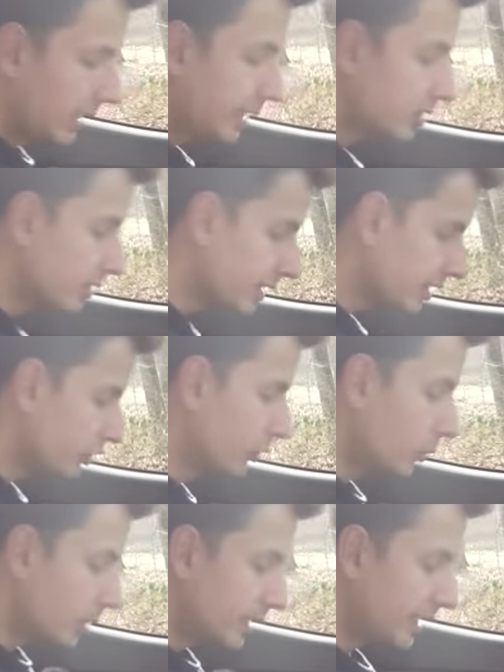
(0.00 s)
La
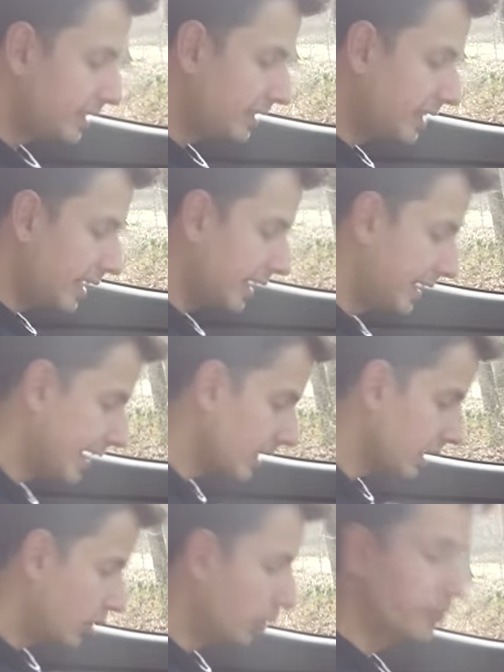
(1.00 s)
sensation d'assise à
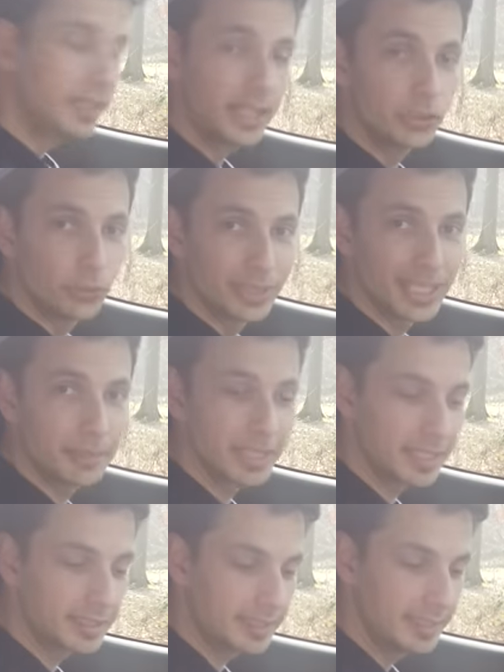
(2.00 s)
l'arrière, au final, je suis très
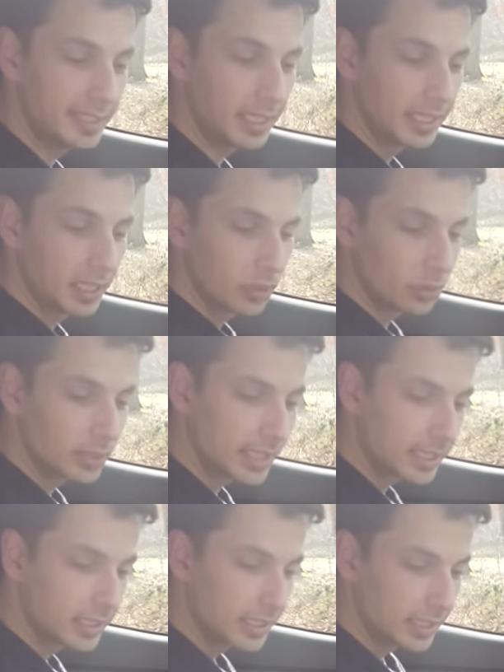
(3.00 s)
bien assis.
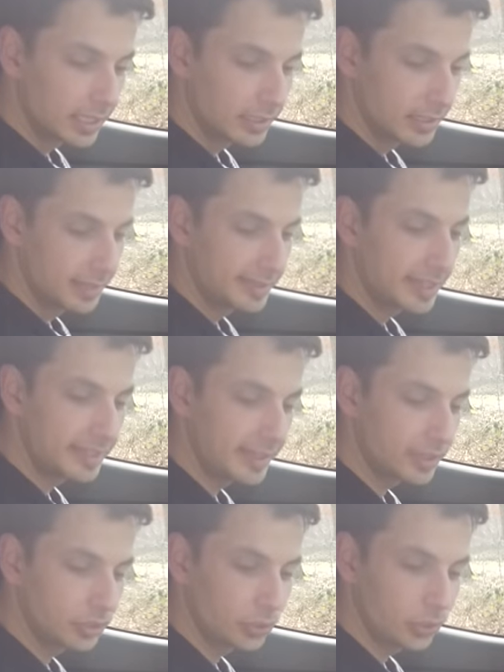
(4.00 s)
On a euh, cette
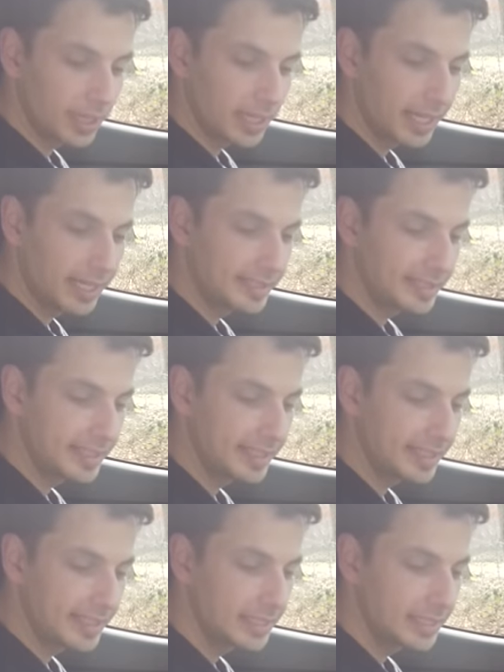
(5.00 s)
texture
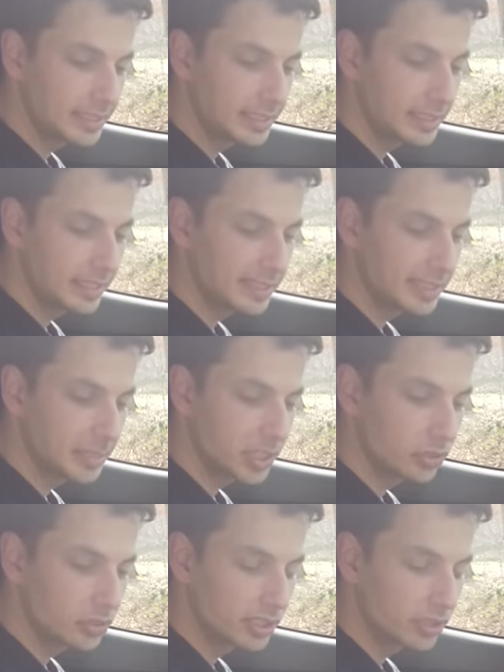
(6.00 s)
assez, euh, assez
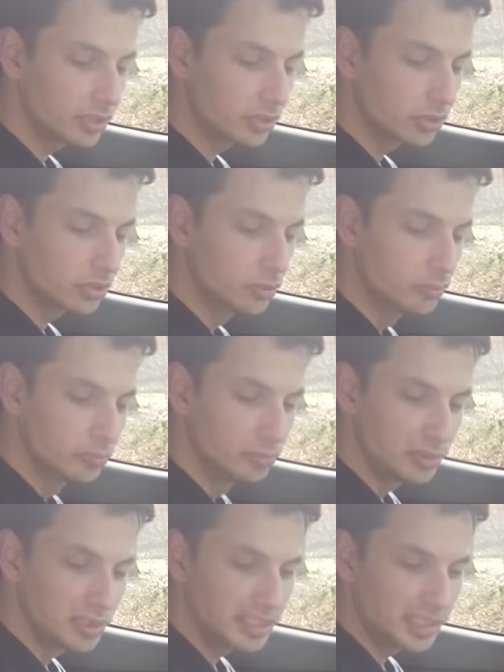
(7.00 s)
marrante, c'est une sorte de
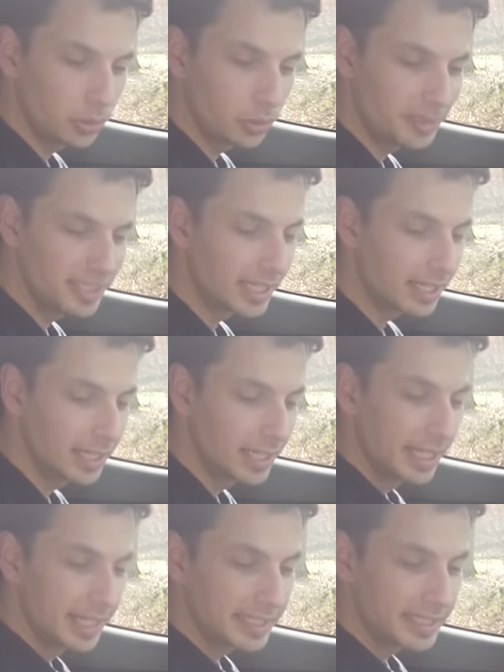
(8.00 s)
mousse tissu bizarre
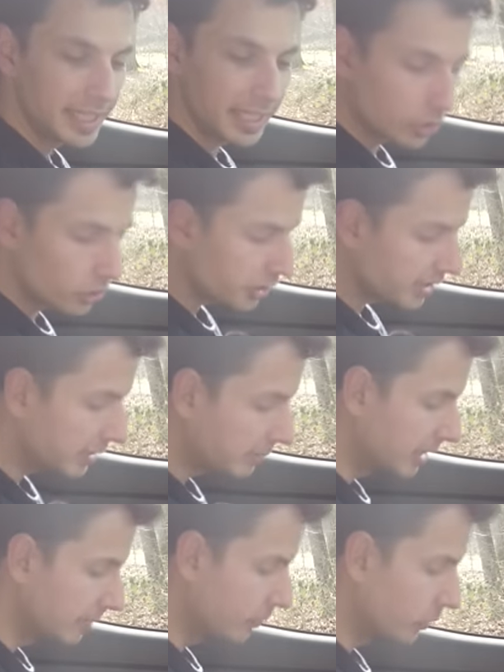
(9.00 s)
qui accroche
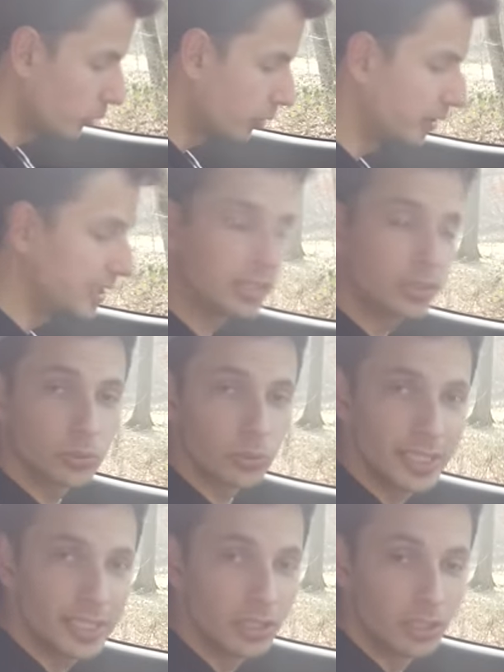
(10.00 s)
assez bien. Donc au final,
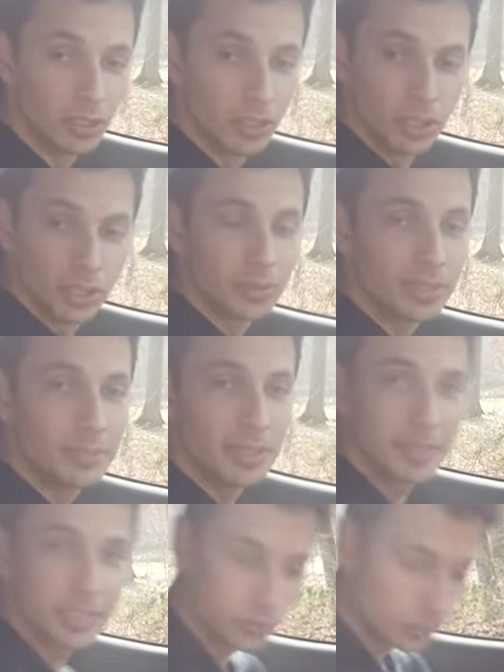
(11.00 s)
quand on est dedans, on est
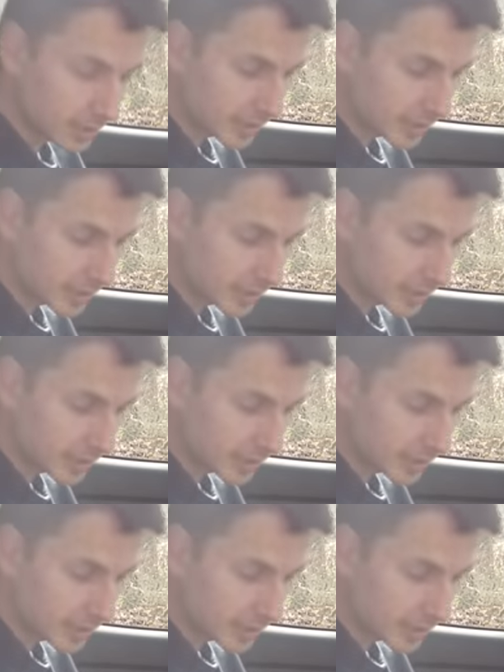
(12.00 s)
bien maintenu,